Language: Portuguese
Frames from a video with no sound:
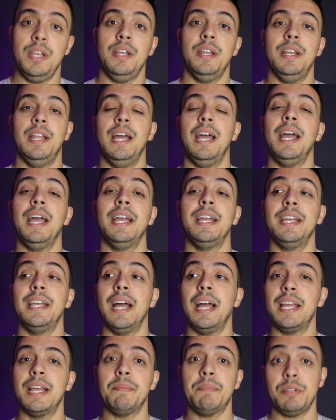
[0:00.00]
Né? E
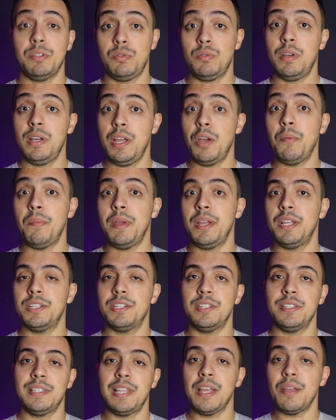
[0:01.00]
aí a pessoa
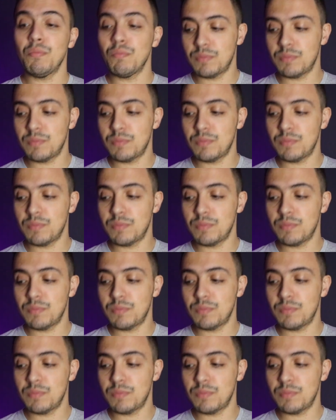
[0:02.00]
realmente tem,